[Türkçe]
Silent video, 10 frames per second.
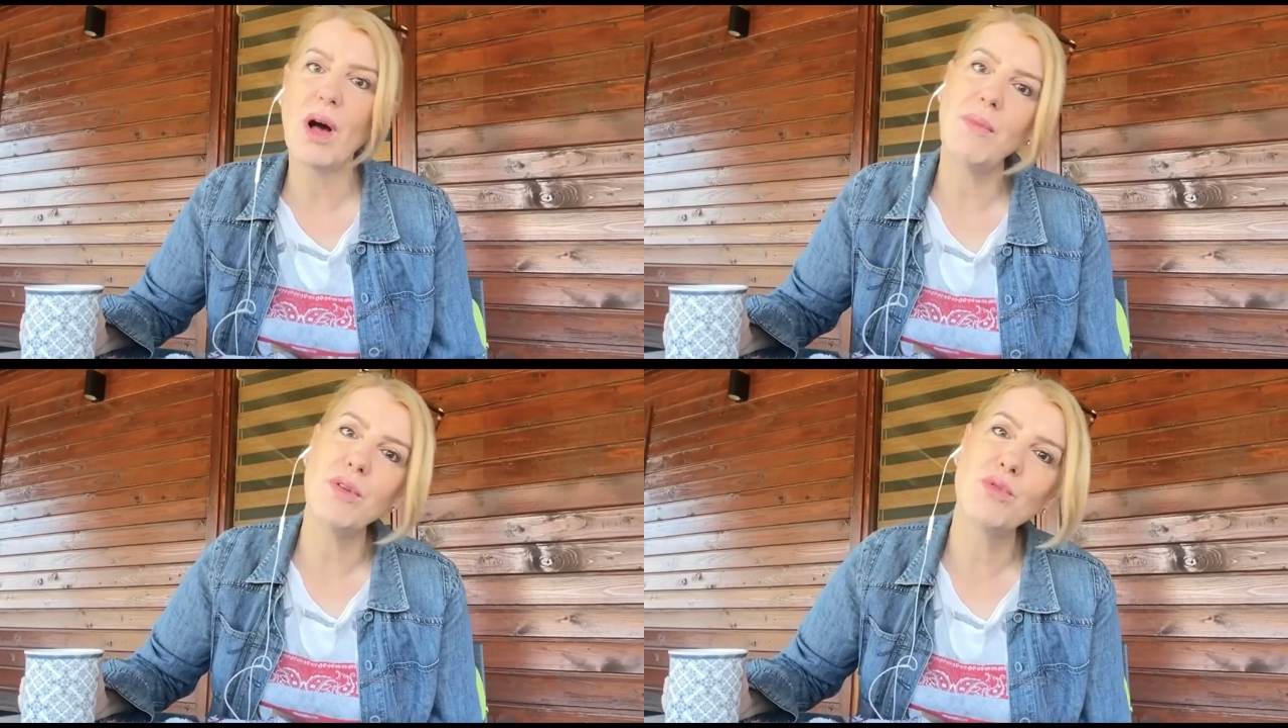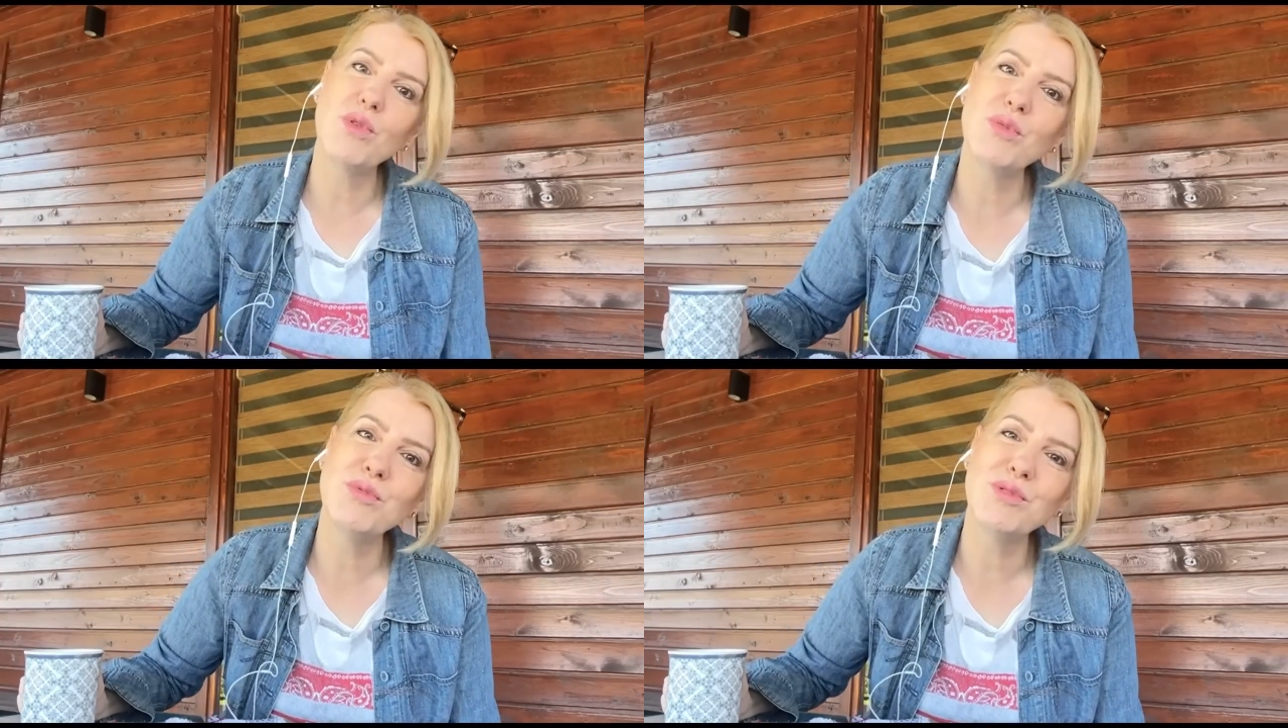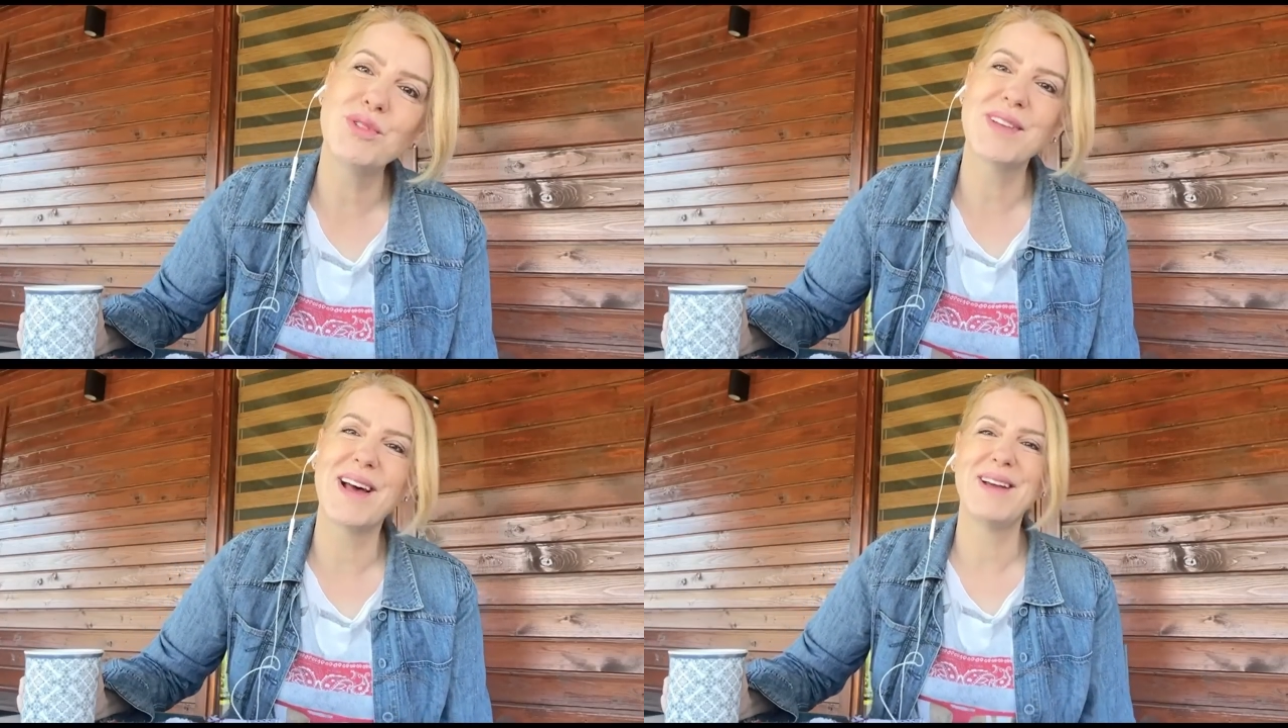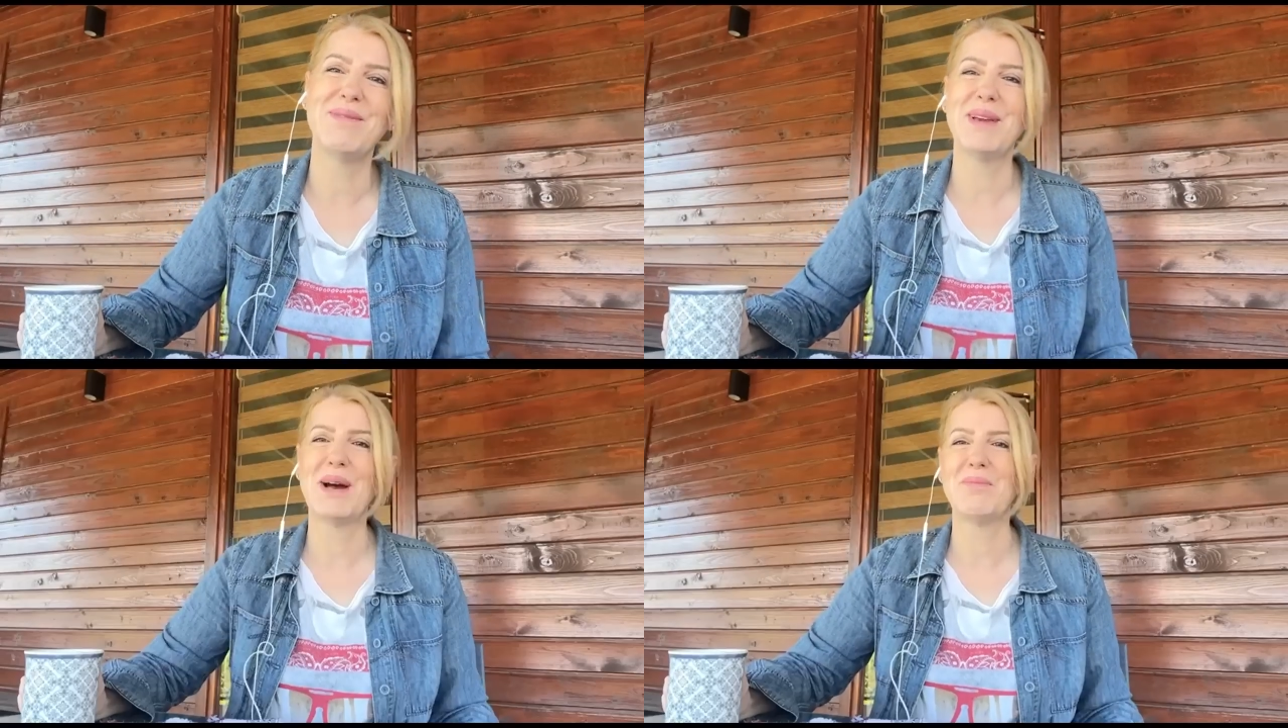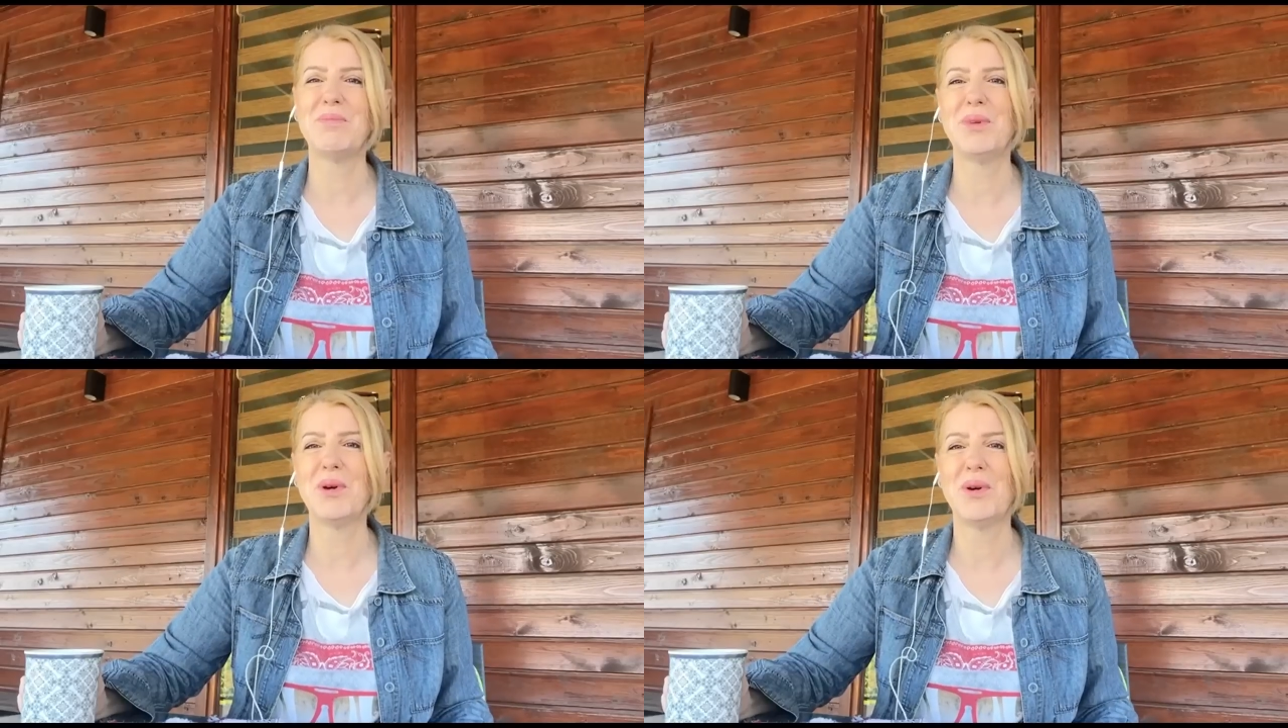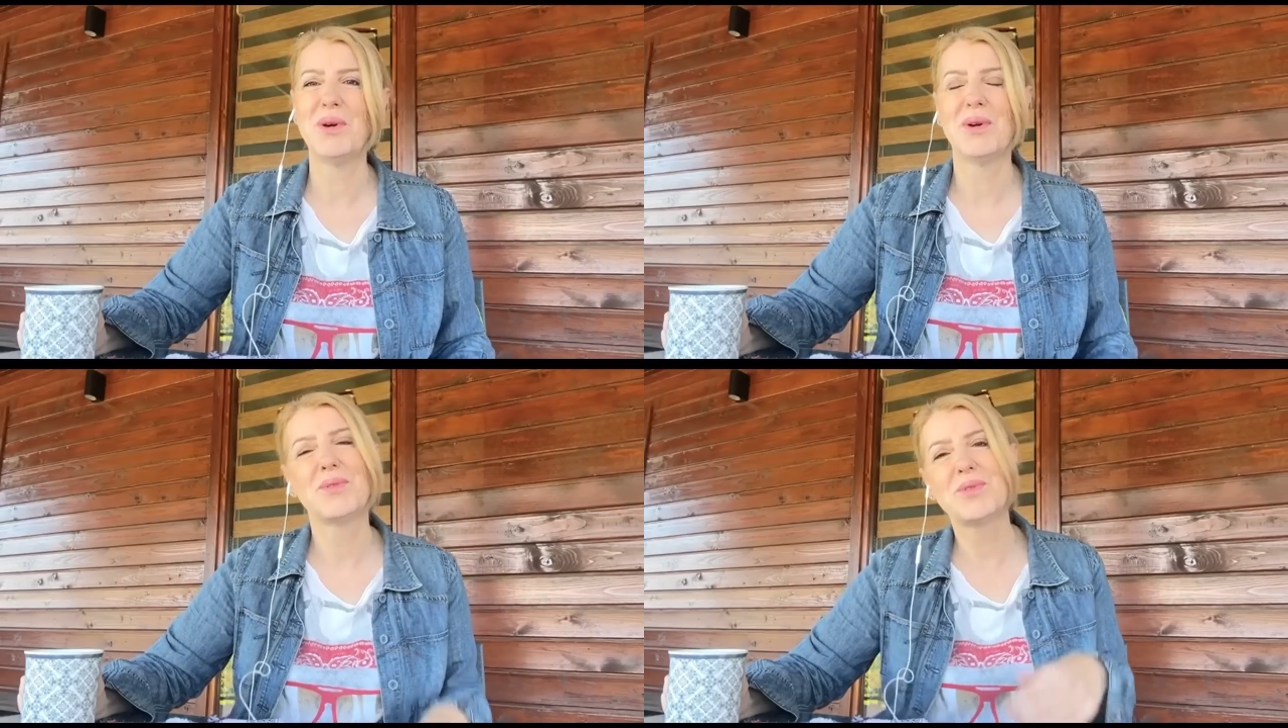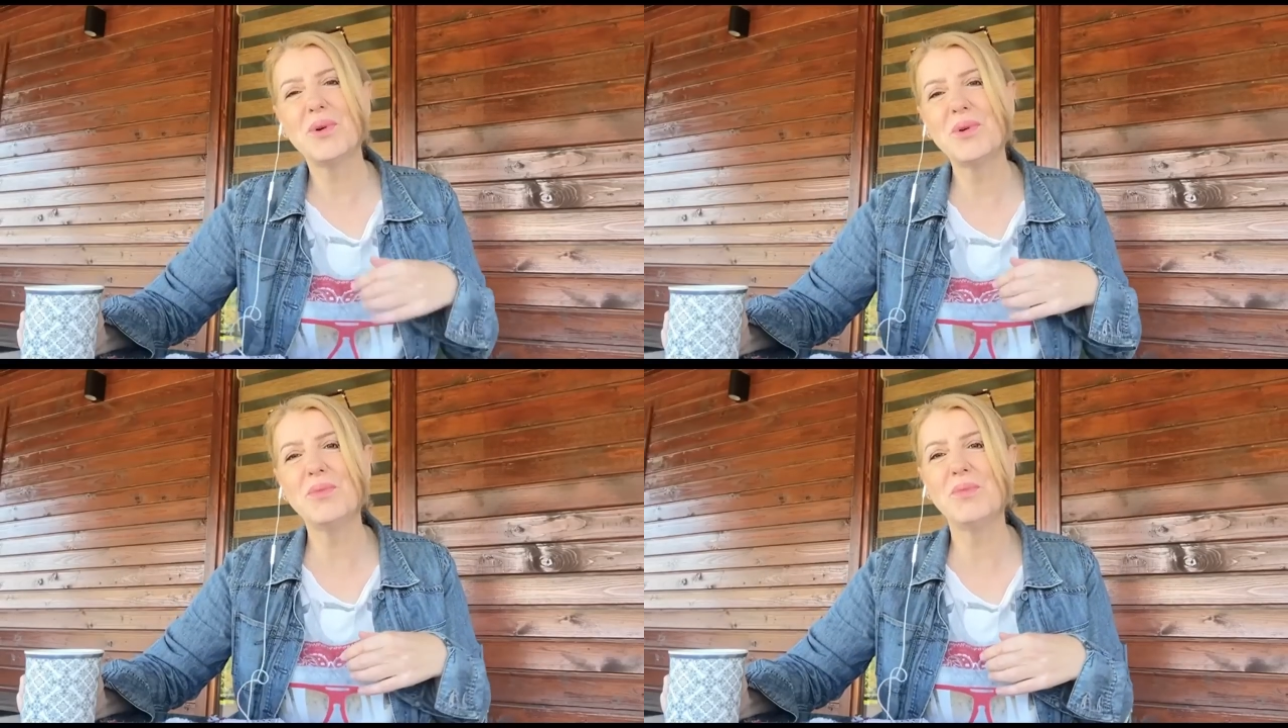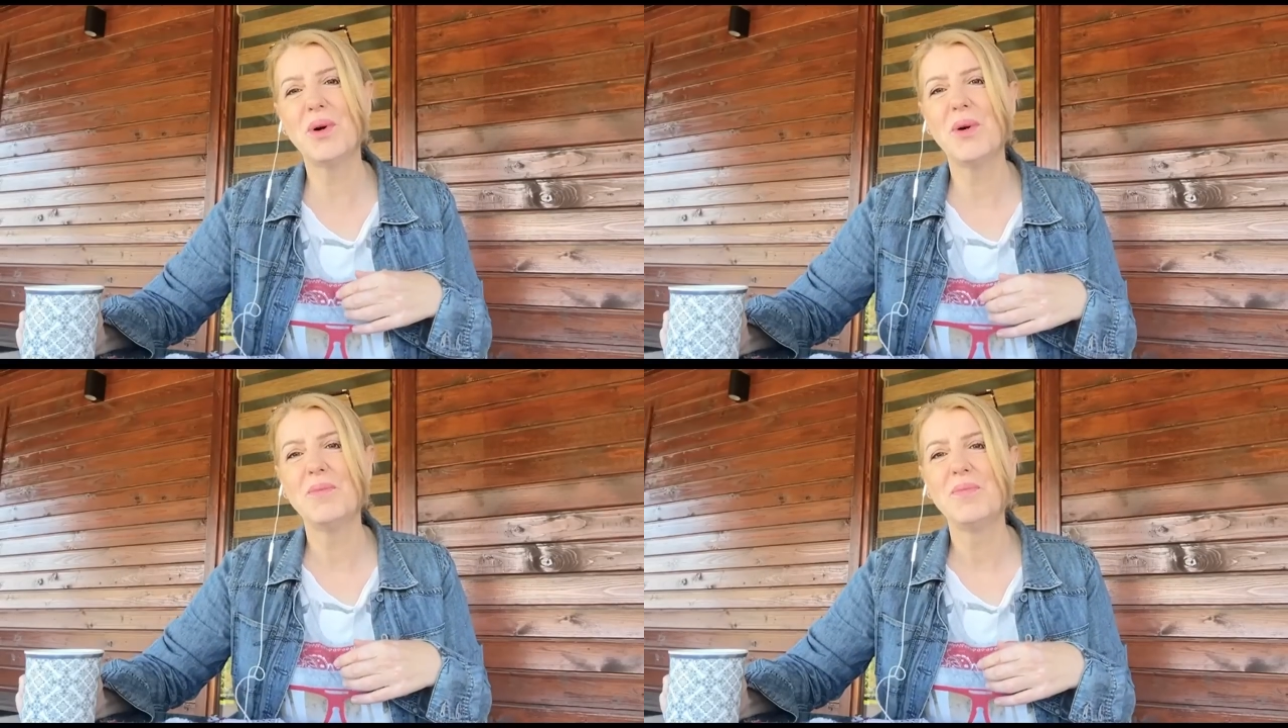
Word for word: ama sorumluluk sahibi yapmıyor. Sorun bu.